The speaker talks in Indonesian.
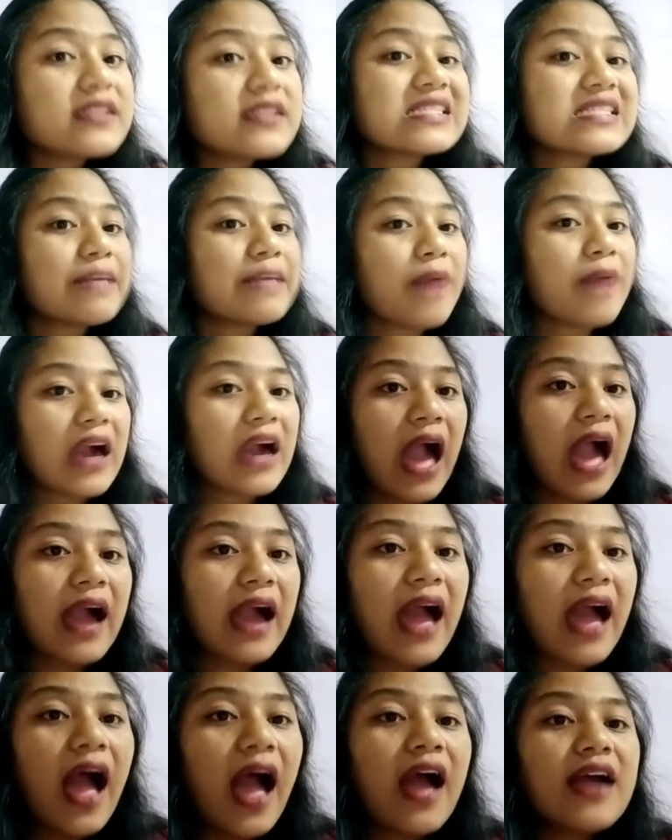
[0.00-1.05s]
sama
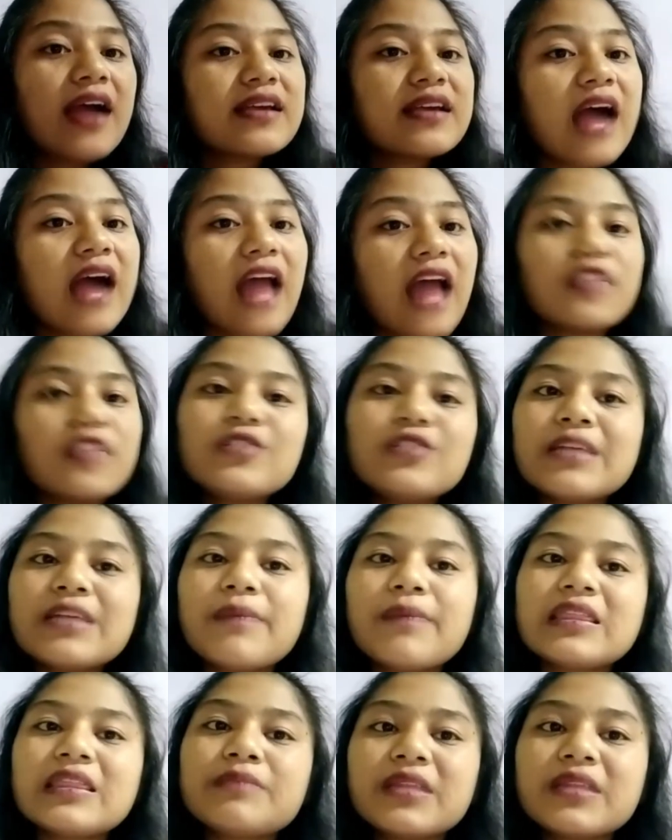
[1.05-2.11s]
kakak atau sama
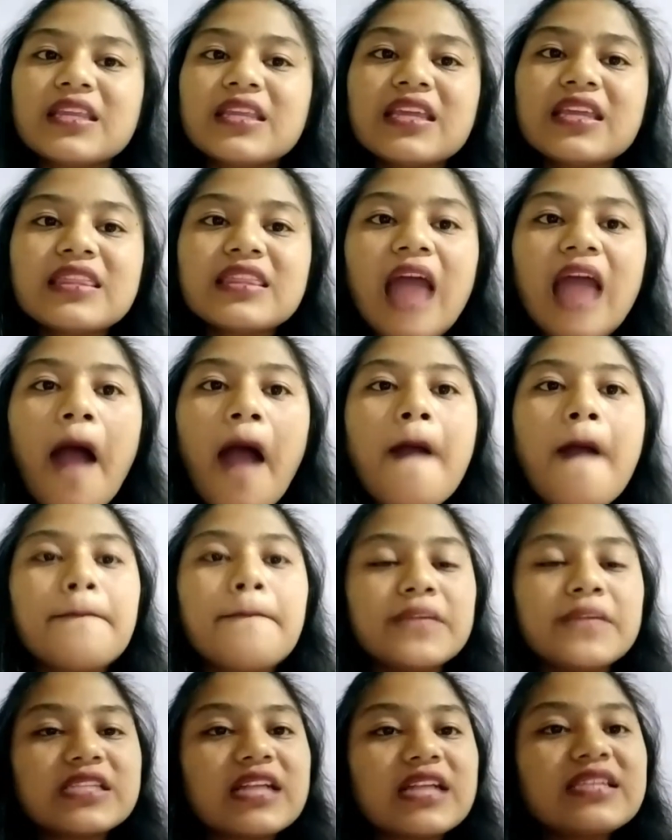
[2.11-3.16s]
teman kita
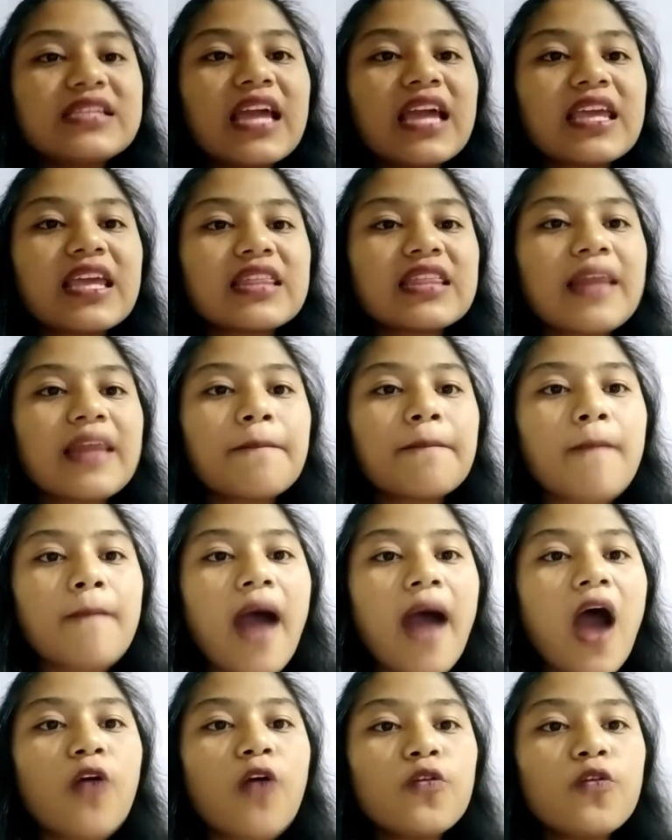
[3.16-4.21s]
misalnya kita
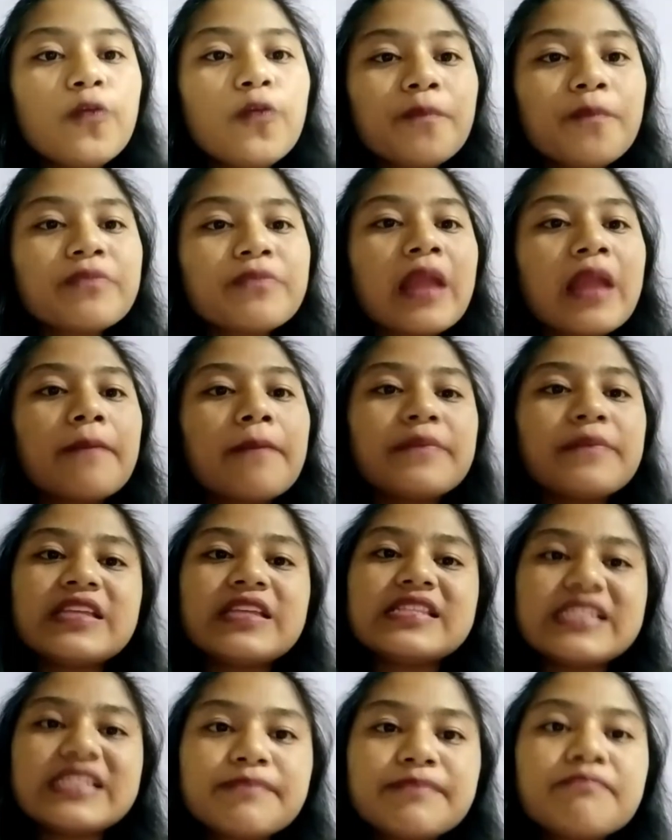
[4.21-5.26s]
mau
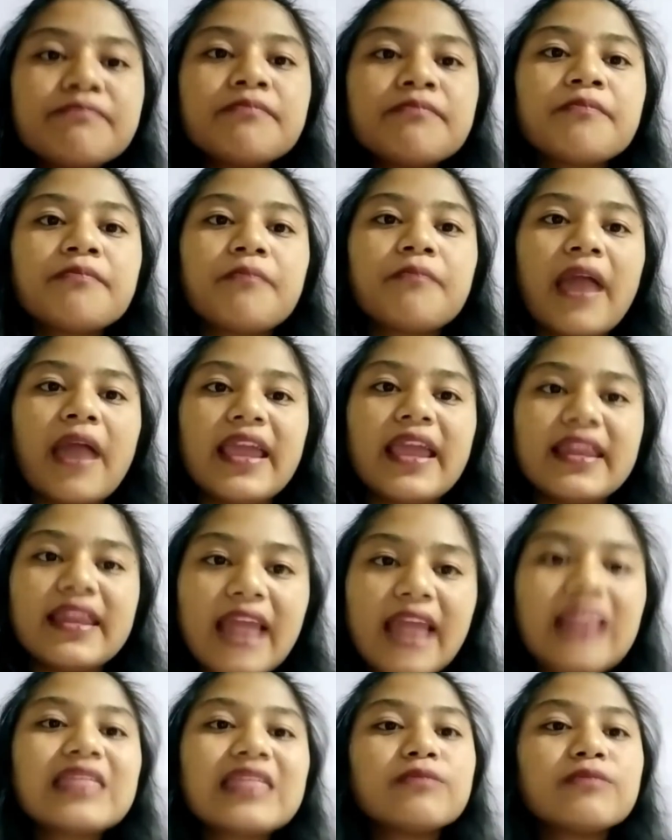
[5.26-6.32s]
minjem
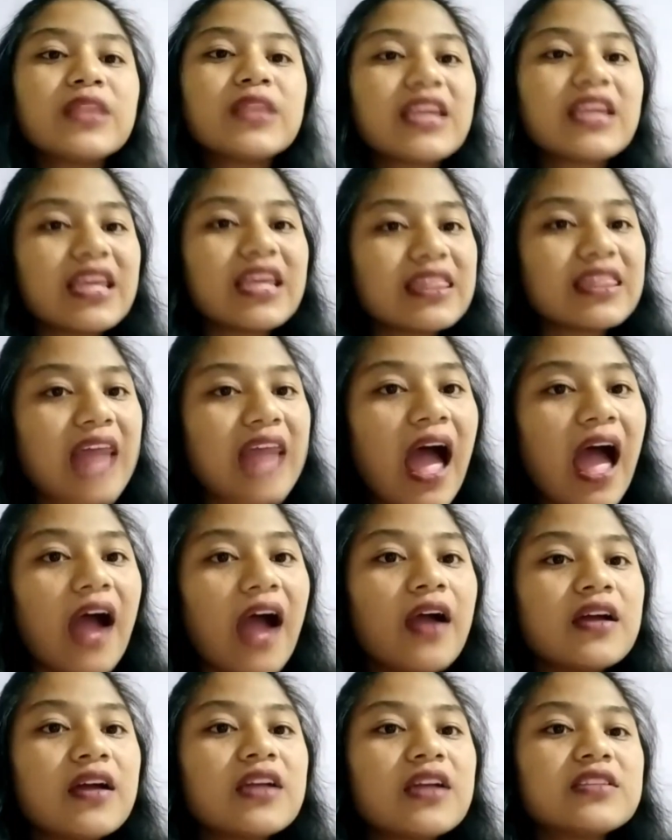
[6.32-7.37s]
mainan teman kita
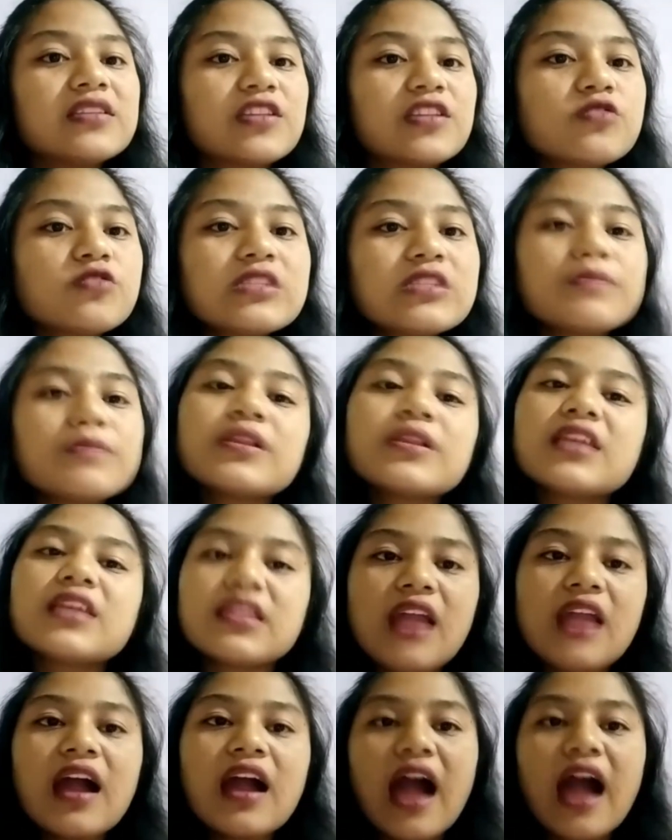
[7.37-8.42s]
terus teman
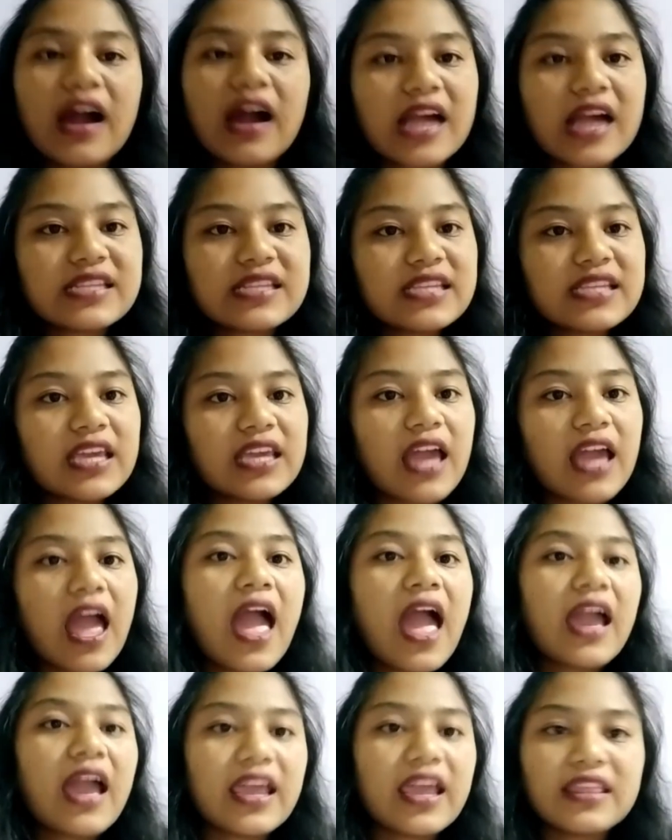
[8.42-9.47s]
kita nggak ngasih
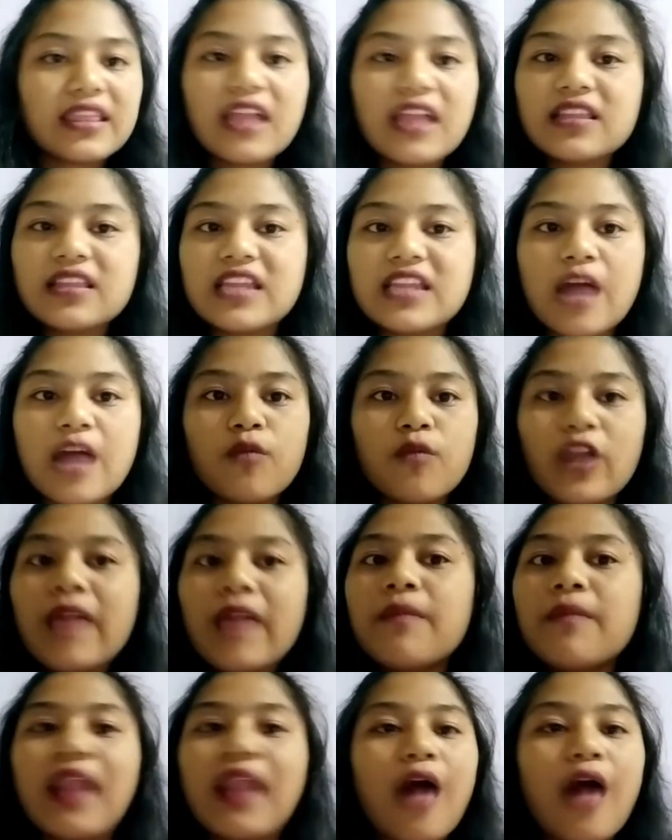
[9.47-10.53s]
kita tidak boleh
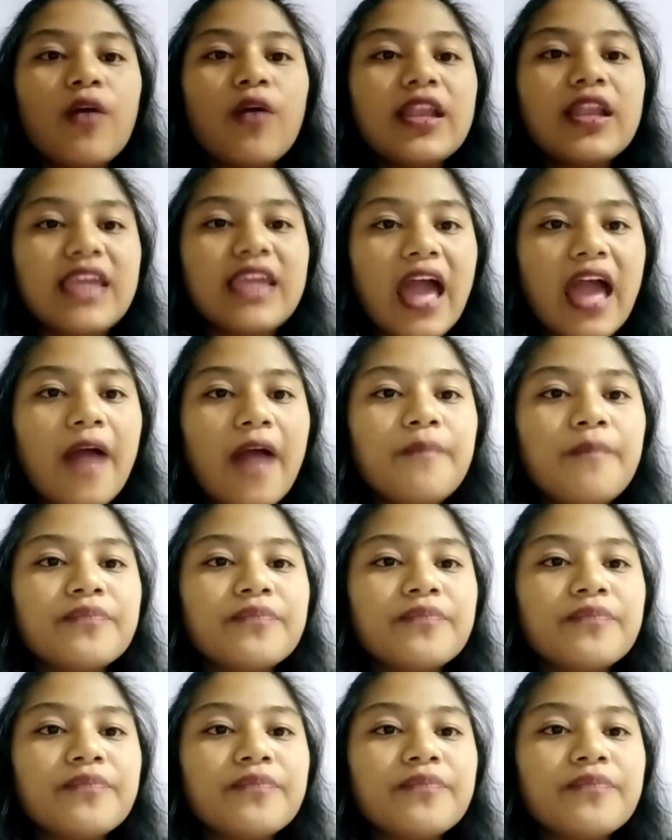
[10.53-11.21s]
melawannya